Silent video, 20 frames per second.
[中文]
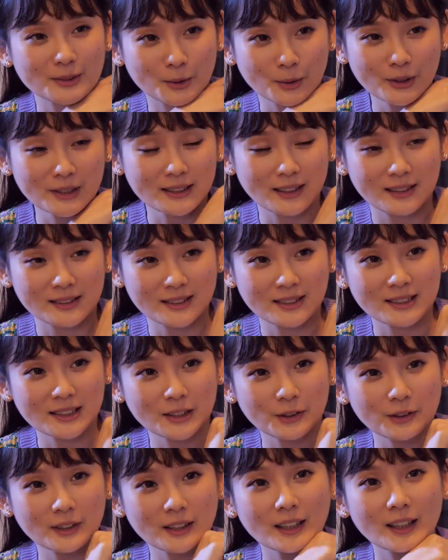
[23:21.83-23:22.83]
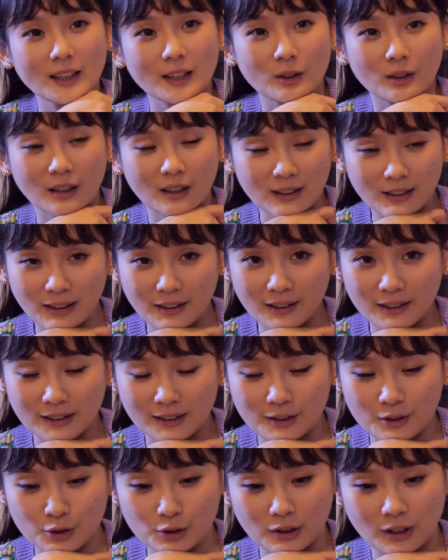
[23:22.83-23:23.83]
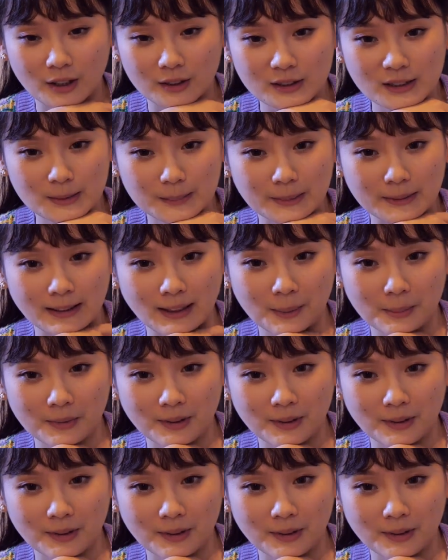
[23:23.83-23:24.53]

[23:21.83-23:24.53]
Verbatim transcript: 会讲这是因为我好像看了个研究，好像日本他